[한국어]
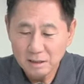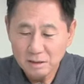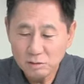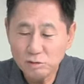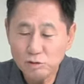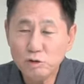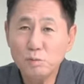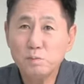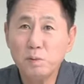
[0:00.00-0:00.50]
또
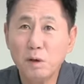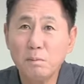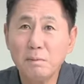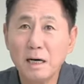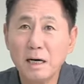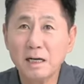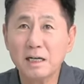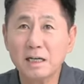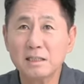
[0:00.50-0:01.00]

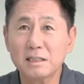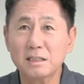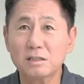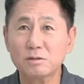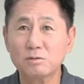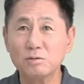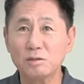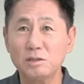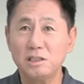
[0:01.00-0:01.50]

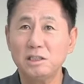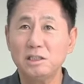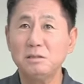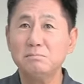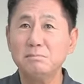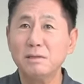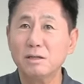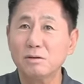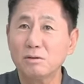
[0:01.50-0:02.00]
슈퍼마켓에서도
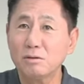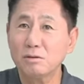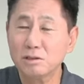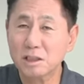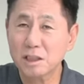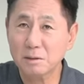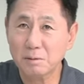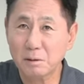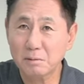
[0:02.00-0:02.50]
20만
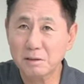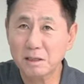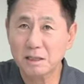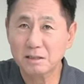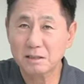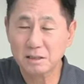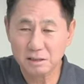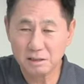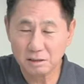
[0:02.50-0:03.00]
원어치의 법인
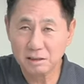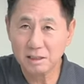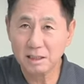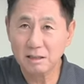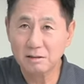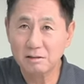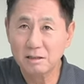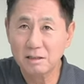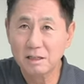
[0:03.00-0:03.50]
카드를 썼대요.